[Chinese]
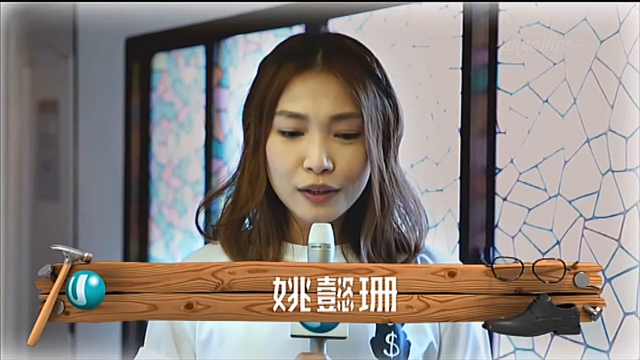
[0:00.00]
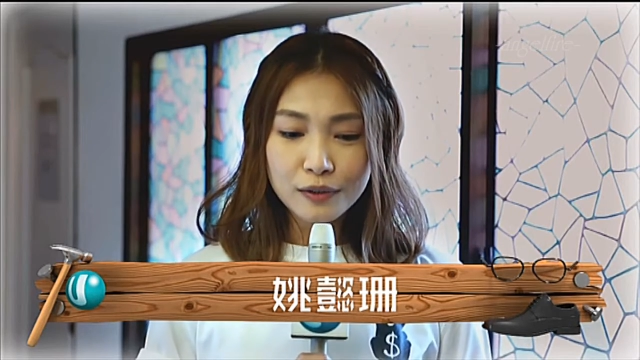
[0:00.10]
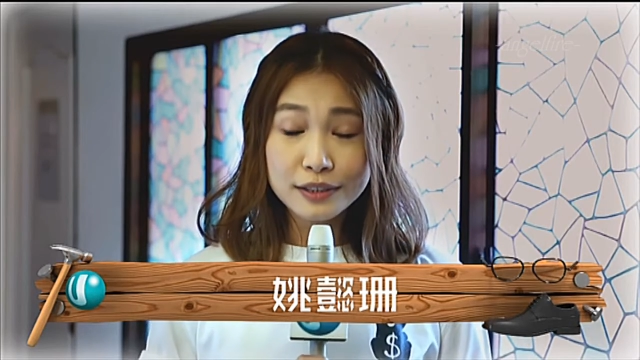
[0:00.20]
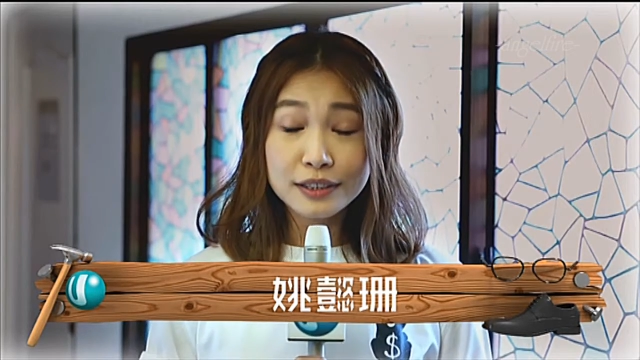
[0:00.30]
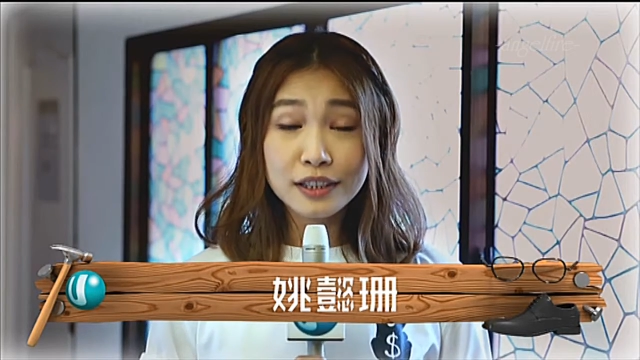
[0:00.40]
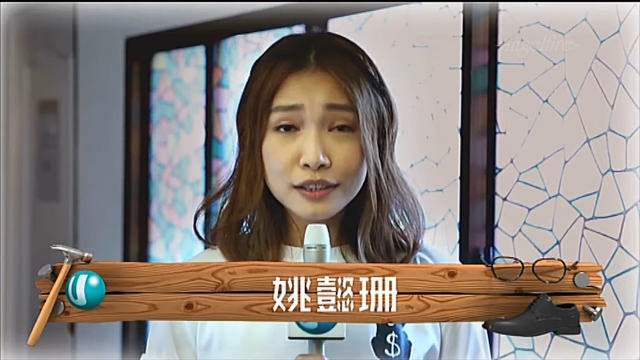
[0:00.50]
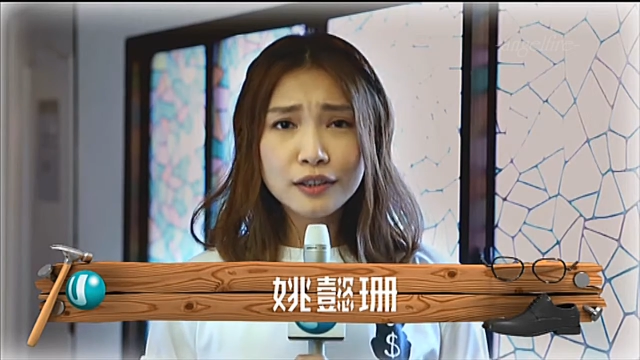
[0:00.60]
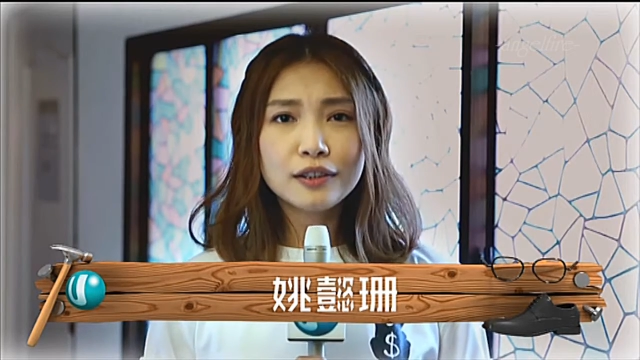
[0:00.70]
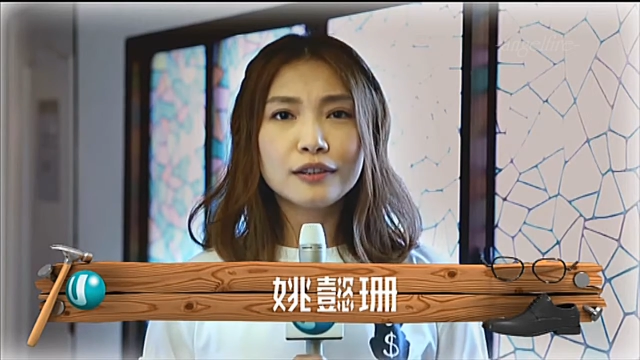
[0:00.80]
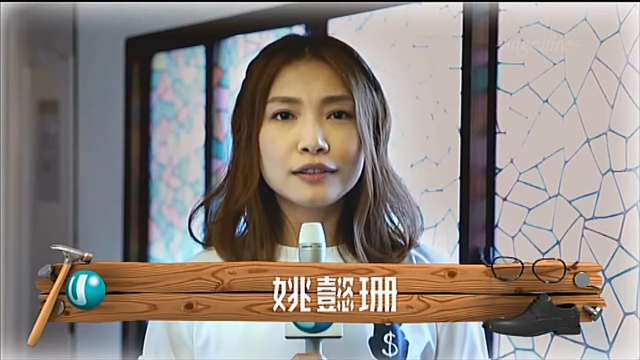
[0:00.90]
我只能
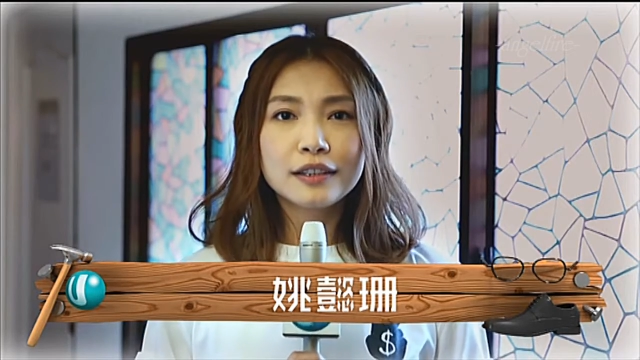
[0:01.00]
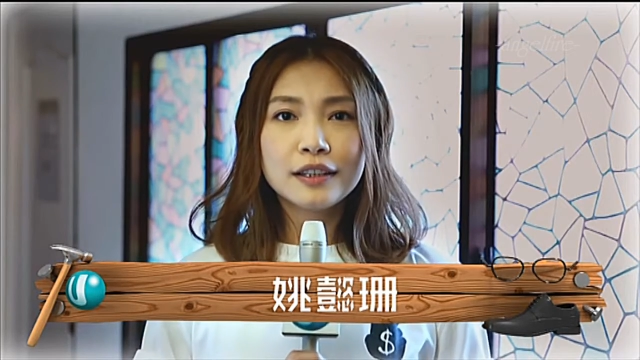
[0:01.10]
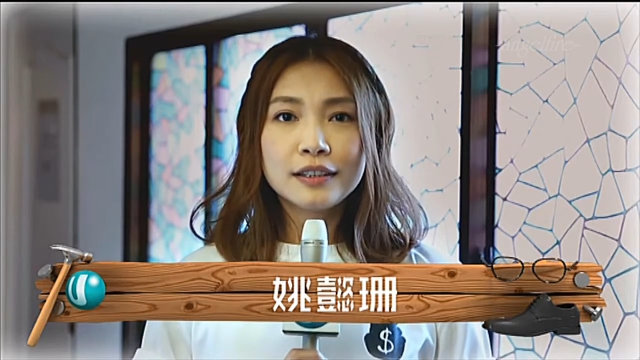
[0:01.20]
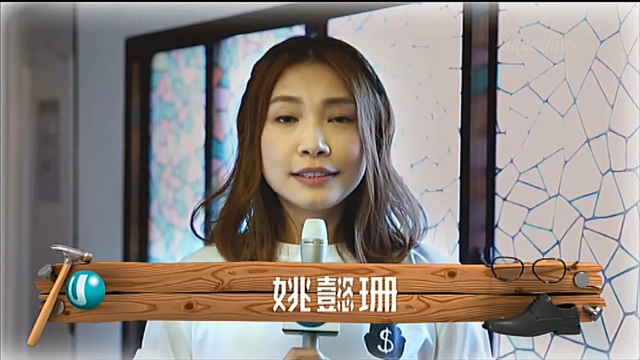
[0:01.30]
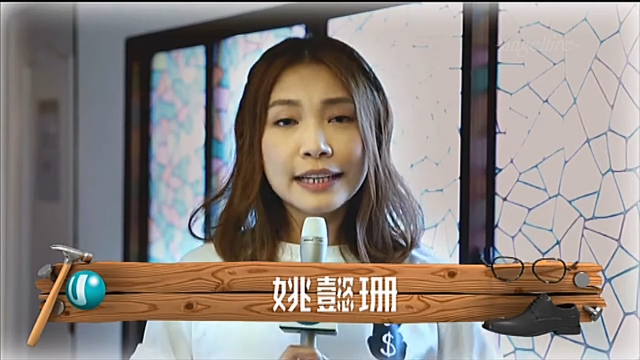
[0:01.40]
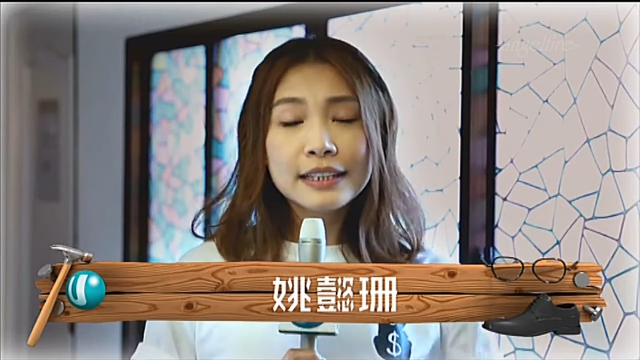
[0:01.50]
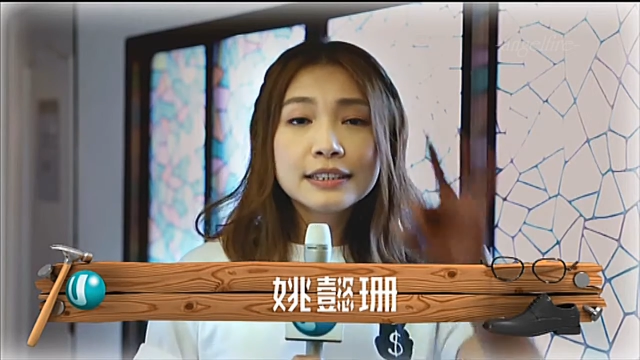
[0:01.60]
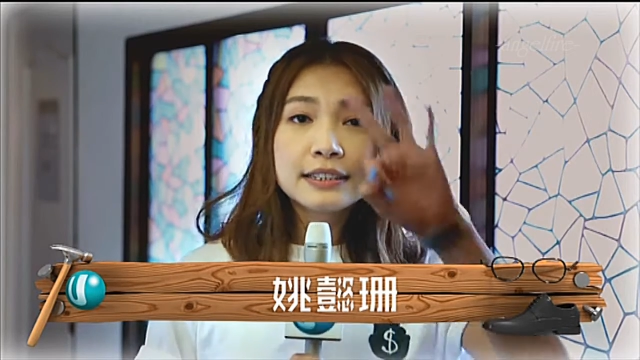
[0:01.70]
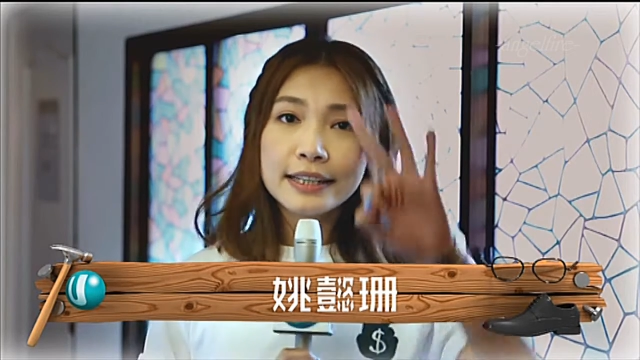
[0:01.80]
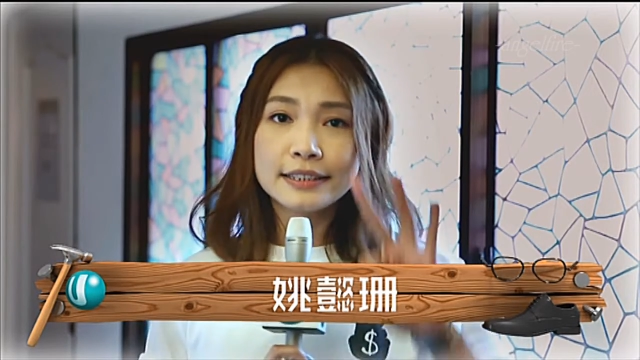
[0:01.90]
用三个
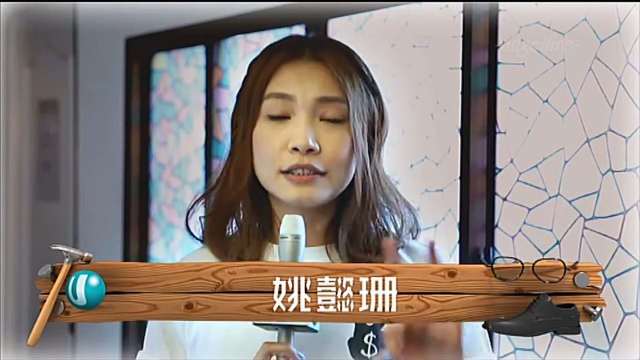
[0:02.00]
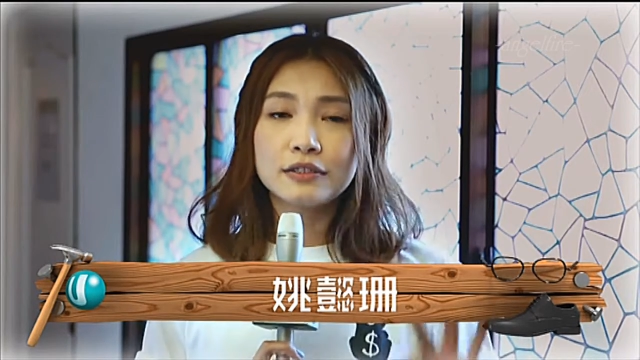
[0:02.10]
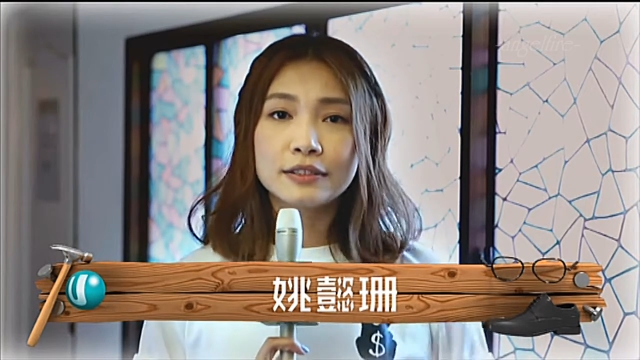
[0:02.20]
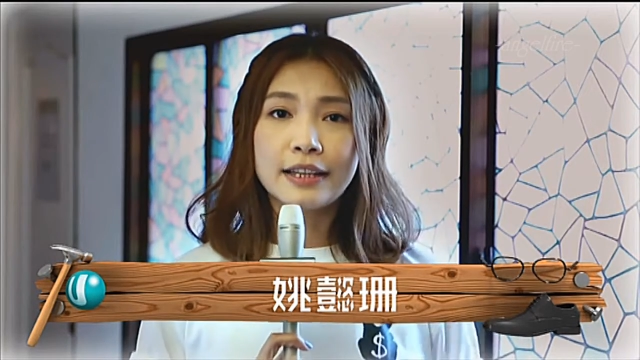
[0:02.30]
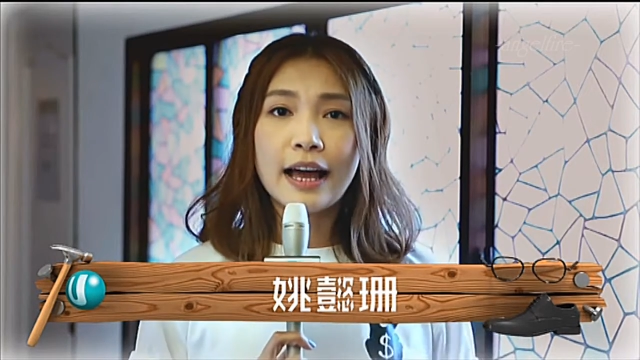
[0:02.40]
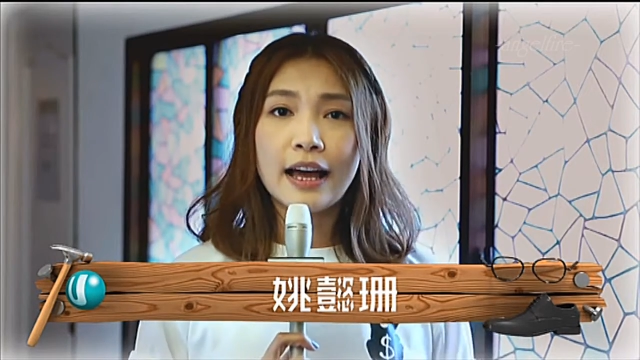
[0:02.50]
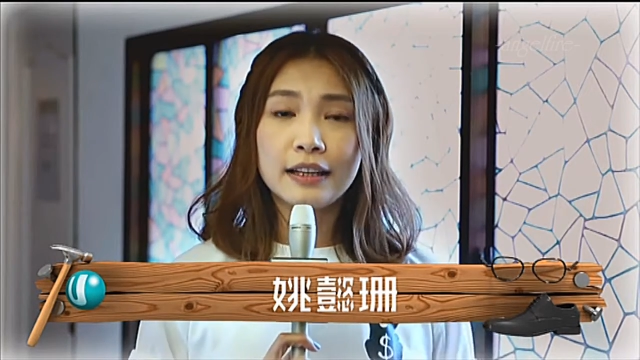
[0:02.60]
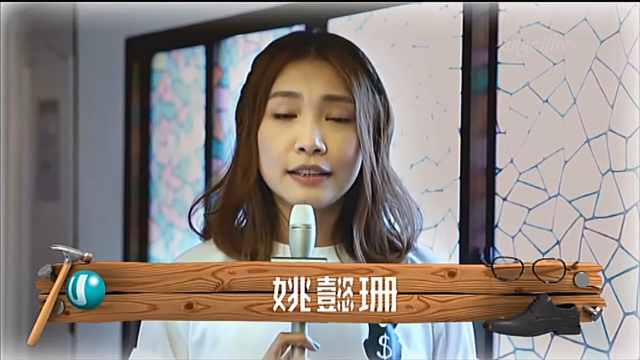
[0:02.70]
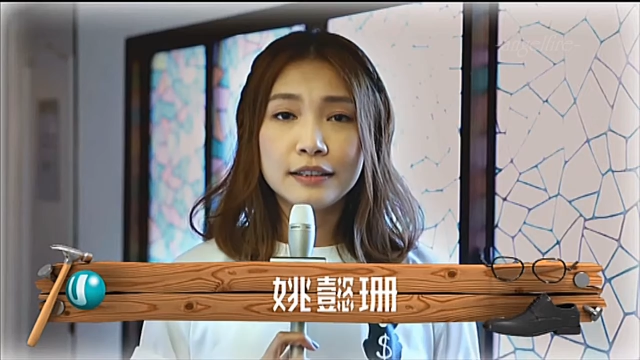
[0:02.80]
字来形容他，